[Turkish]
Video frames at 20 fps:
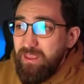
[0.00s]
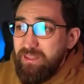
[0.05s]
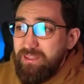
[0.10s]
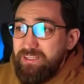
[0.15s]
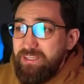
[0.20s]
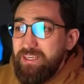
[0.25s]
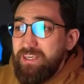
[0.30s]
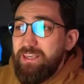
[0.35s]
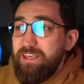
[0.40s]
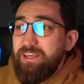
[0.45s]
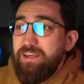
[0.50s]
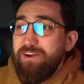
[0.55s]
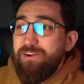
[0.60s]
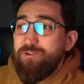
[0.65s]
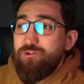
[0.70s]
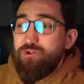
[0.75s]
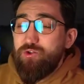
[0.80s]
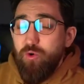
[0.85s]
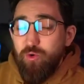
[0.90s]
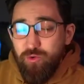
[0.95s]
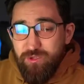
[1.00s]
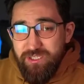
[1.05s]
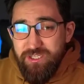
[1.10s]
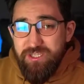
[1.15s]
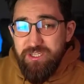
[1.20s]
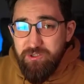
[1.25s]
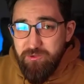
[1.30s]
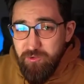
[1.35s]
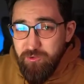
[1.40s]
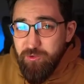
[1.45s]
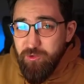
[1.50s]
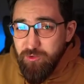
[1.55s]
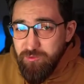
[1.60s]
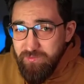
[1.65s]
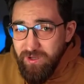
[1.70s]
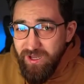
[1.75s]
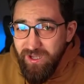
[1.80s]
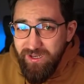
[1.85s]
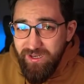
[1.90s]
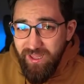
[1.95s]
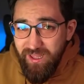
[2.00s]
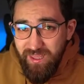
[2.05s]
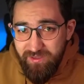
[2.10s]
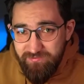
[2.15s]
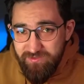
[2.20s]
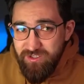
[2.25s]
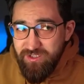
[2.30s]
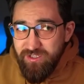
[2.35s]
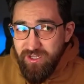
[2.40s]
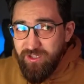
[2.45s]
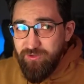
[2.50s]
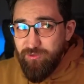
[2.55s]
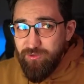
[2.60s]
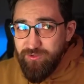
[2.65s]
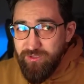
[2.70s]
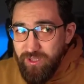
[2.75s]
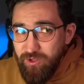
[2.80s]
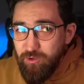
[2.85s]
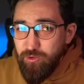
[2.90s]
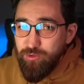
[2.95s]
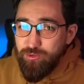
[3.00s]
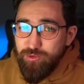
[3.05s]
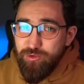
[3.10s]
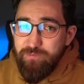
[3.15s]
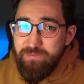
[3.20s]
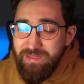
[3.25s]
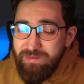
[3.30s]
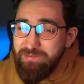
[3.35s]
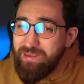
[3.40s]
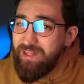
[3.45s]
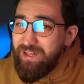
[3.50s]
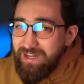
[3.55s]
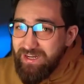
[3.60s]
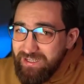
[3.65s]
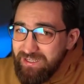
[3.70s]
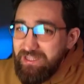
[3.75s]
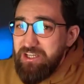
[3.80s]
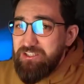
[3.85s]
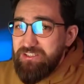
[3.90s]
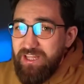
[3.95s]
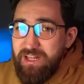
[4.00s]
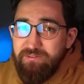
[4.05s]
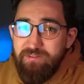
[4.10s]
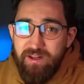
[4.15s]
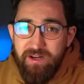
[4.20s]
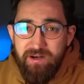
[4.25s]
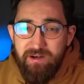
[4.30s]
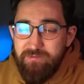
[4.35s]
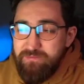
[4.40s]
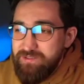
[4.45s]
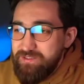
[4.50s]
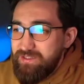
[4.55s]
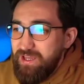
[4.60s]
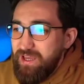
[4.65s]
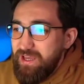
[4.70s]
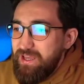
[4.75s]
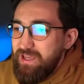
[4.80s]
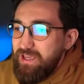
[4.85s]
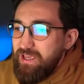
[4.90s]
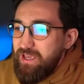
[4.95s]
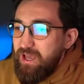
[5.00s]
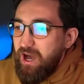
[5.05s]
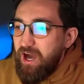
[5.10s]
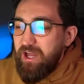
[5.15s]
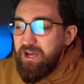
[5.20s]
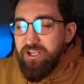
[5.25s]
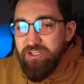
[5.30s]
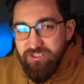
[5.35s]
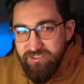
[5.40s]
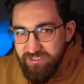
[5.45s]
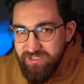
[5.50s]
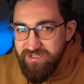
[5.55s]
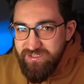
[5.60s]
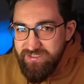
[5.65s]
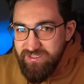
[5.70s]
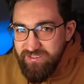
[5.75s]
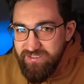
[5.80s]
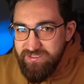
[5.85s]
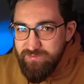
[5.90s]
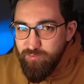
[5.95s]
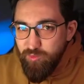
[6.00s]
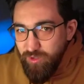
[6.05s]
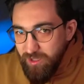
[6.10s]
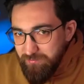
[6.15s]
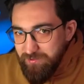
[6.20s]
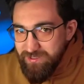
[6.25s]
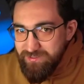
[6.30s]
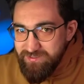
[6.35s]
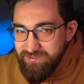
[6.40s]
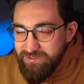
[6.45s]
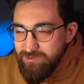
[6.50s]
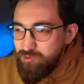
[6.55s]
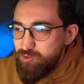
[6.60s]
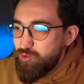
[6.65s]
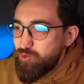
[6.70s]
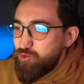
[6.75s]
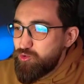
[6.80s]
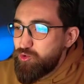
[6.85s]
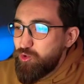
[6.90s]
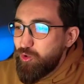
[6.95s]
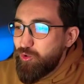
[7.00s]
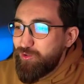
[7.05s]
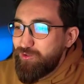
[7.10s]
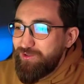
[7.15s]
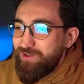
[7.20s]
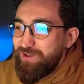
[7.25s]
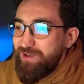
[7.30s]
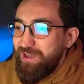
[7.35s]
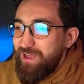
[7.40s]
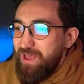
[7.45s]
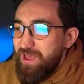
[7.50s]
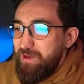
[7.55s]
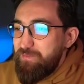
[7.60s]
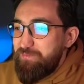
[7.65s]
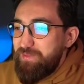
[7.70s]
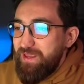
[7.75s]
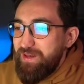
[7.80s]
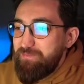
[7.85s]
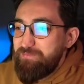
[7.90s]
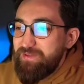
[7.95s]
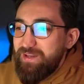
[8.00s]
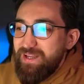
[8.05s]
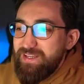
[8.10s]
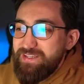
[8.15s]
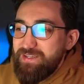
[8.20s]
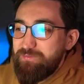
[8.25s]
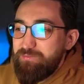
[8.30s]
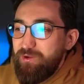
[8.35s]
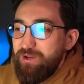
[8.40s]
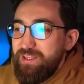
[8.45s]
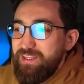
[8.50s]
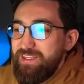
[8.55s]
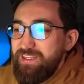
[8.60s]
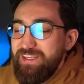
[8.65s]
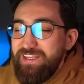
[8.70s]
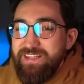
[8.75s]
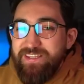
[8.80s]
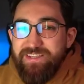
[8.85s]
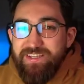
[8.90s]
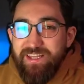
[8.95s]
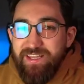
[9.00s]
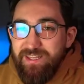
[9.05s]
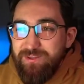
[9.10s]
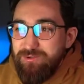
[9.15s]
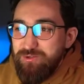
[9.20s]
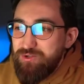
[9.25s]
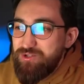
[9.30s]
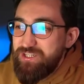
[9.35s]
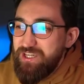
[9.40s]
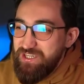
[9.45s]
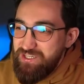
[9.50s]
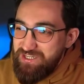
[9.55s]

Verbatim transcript: ki çoğu kişi görüyorum hala Efficiendo'nun ne olduğunu bilmeyen arkadaşlar var aramızda. Araştırırsanız bulamazsınız çünkü çok benim birazcık böyle İngilizceden Türkçe'ye